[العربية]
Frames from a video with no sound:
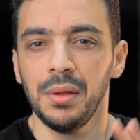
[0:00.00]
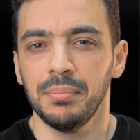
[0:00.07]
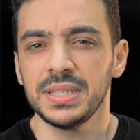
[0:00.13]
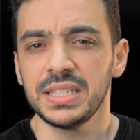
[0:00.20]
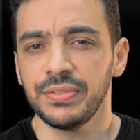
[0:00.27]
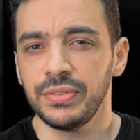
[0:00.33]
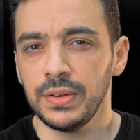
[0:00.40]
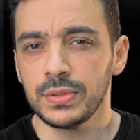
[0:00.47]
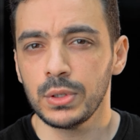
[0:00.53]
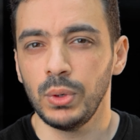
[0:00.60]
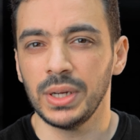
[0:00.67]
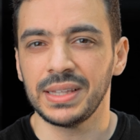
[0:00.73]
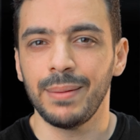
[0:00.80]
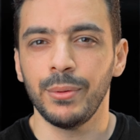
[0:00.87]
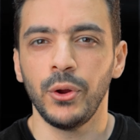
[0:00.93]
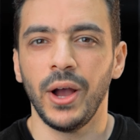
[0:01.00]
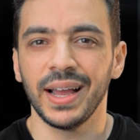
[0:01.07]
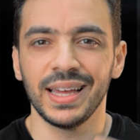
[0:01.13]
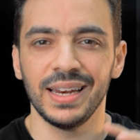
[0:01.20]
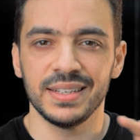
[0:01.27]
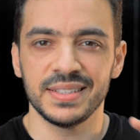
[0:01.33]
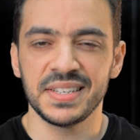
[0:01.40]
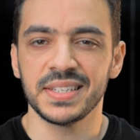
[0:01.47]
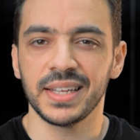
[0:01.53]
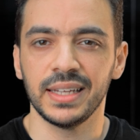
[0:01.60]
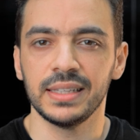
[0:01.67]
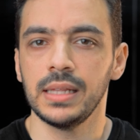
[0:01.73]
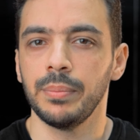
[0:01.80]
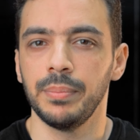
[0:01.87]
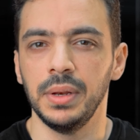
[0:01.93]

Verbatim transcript: بس في نفس الوقت عملوا حاجه لذيذه جدا